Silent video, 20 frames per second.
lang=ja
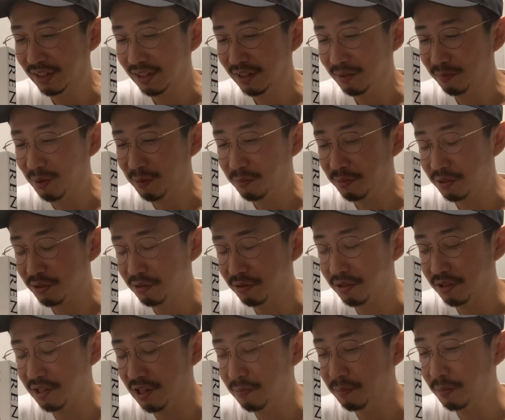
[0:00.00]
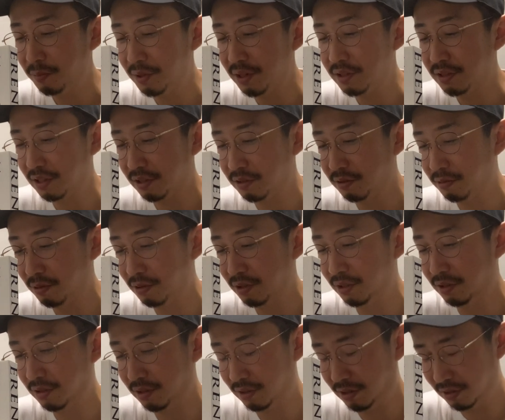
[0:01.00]
まあもうそのジャンププラスがすご
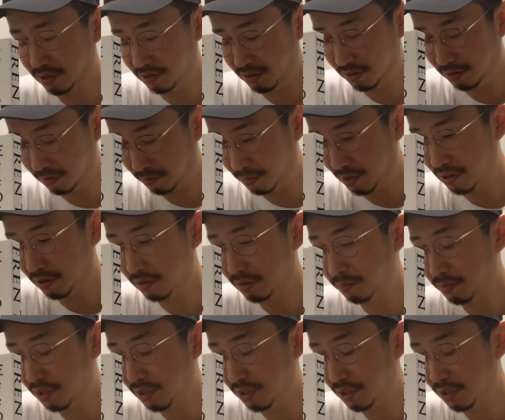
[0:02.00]
いのもあるんです。